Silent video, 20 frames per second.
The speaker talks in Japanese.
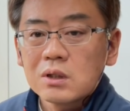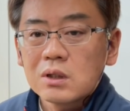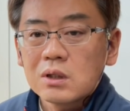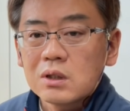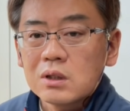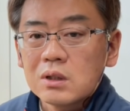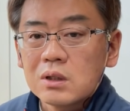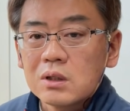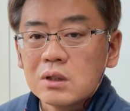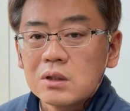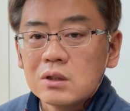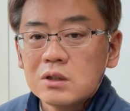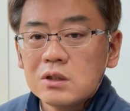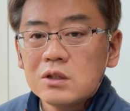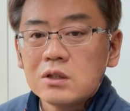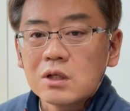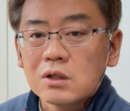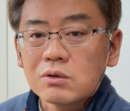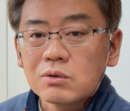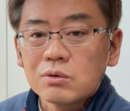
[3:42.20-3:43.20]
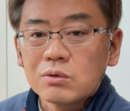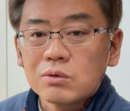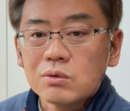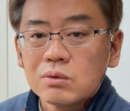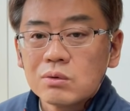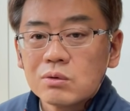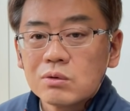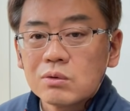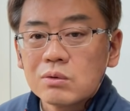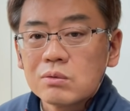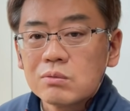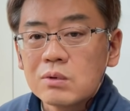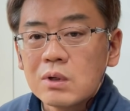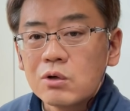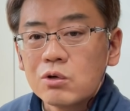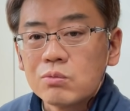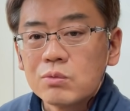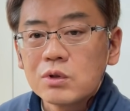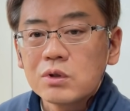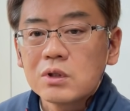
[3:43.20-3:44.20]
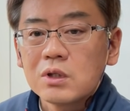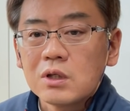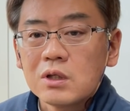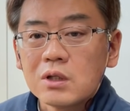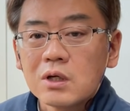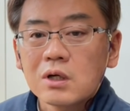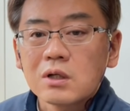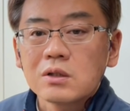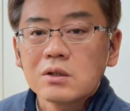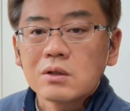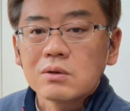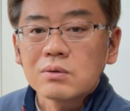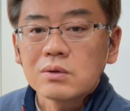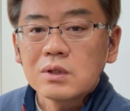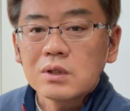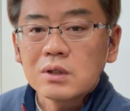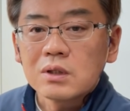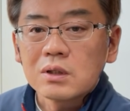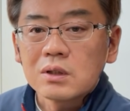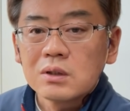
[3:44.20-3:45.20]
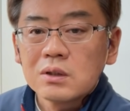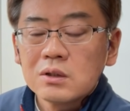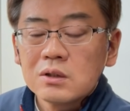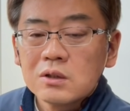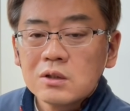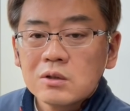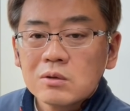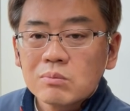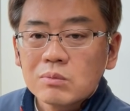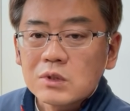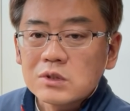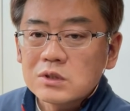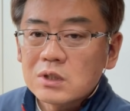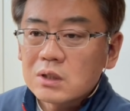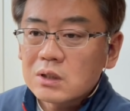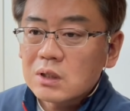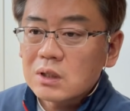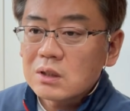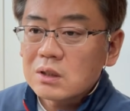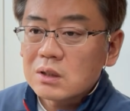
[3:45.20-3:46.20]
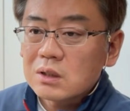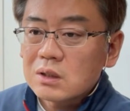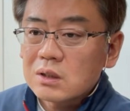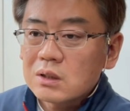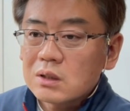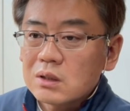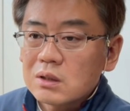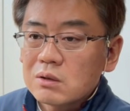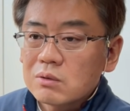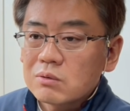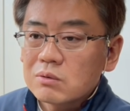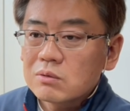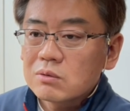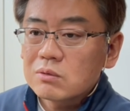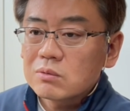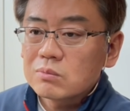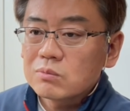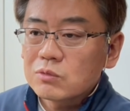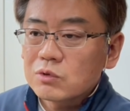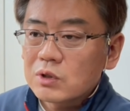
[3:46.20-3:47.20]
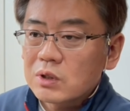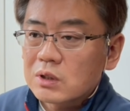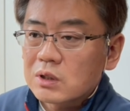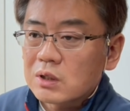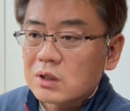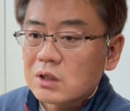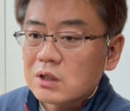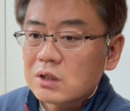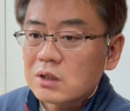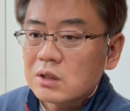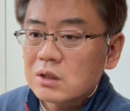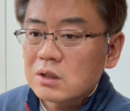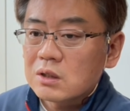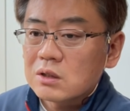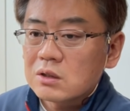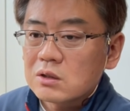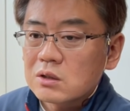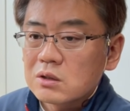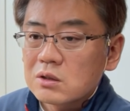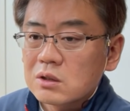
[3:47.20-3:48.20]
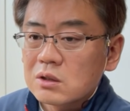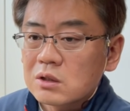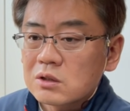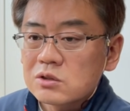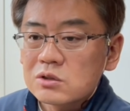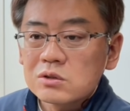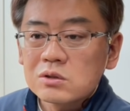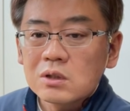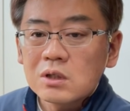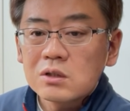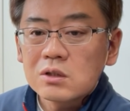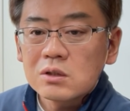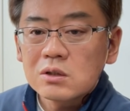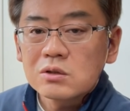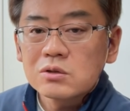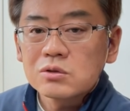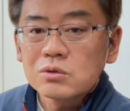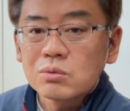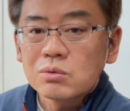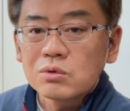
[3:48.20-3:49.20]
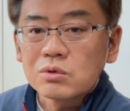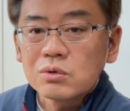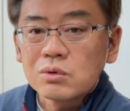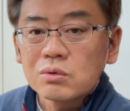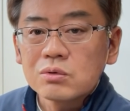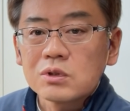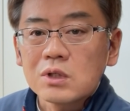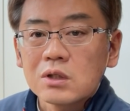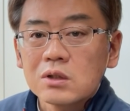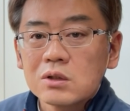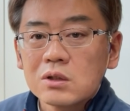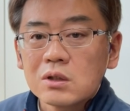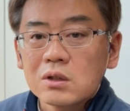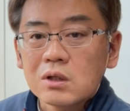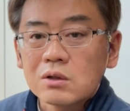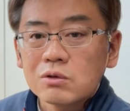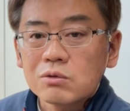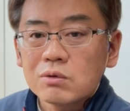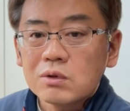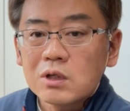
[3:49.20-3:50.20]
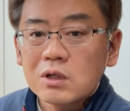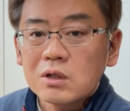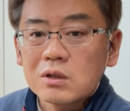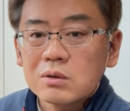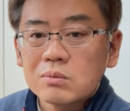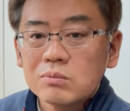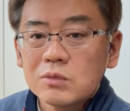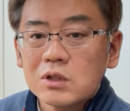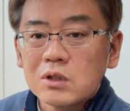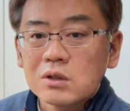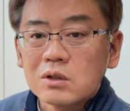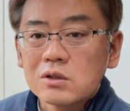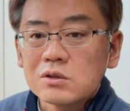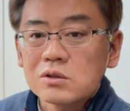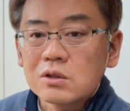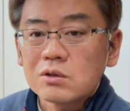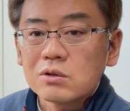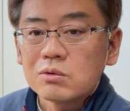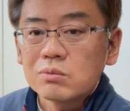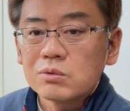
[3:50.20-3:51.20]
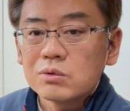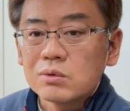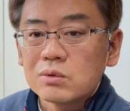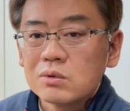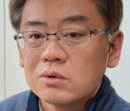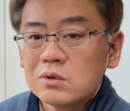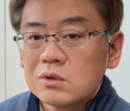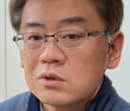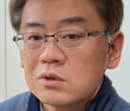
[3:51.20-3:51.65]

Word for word: えー、いいなとは思っていなかったので3型もう一回借りて画質がねすごく良くなってたのは見たんですけれども、